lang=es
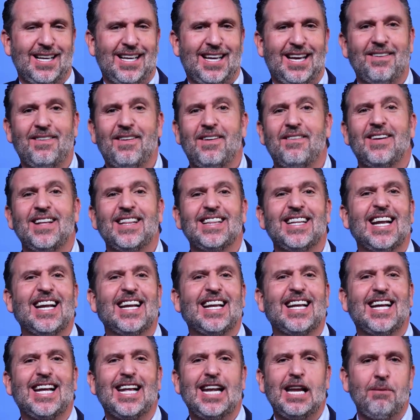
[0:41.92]
que viven del
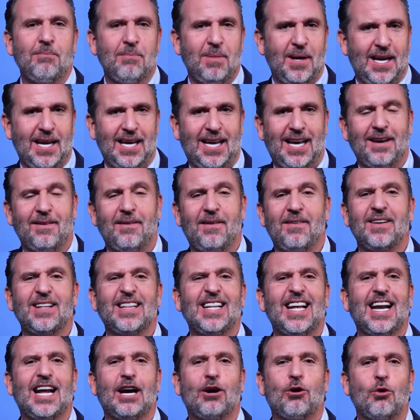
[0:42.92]
crimen, que viven
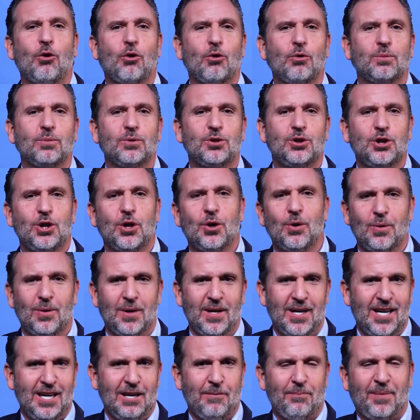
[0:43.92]
de la corrupción,
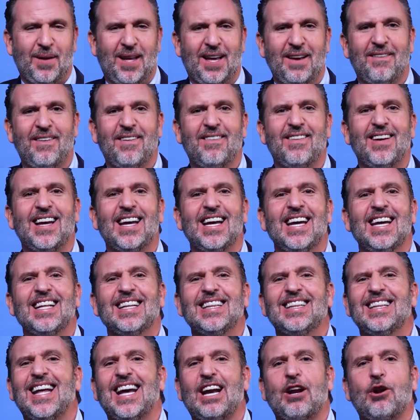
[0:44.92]
que viven
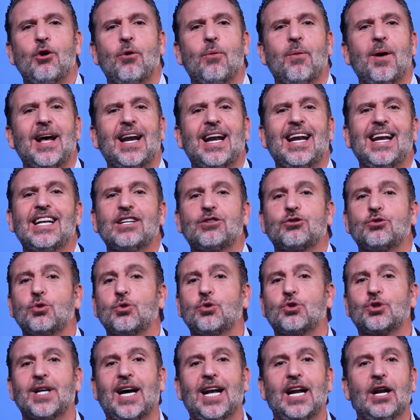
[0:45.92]
de robarle su
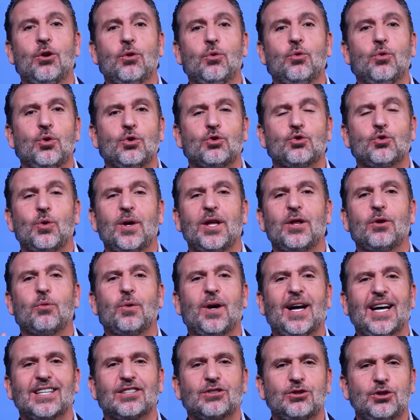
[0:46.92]
salud, su
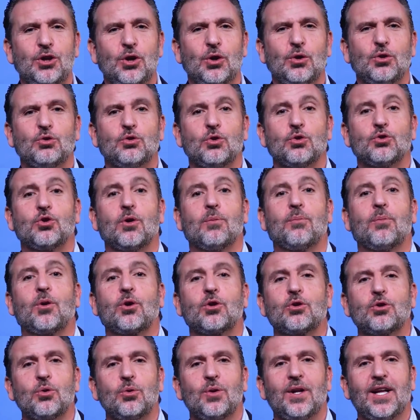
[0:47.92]
educación, sus
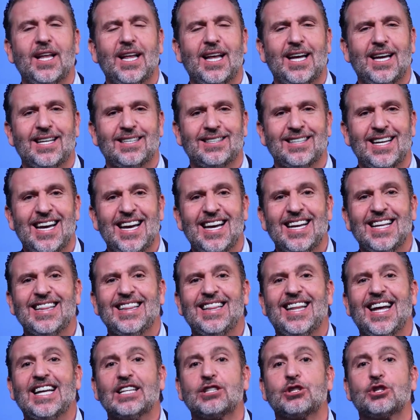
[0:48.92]
oportunidades,
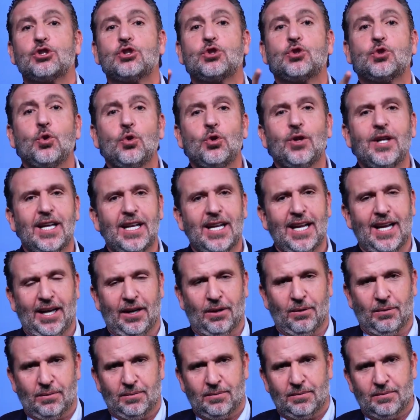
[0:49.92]
de su
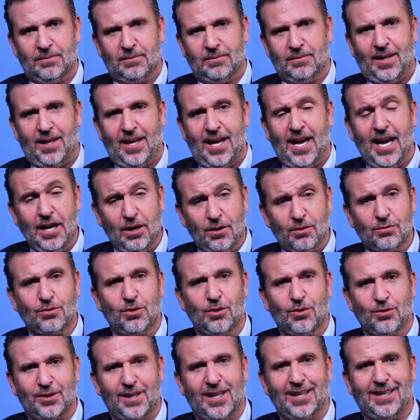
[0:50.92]
dinero. Ellos
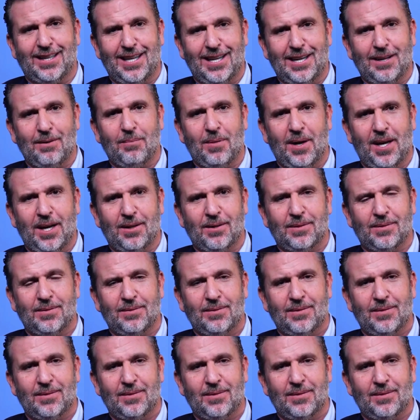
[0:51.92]
son los que tienen miedo.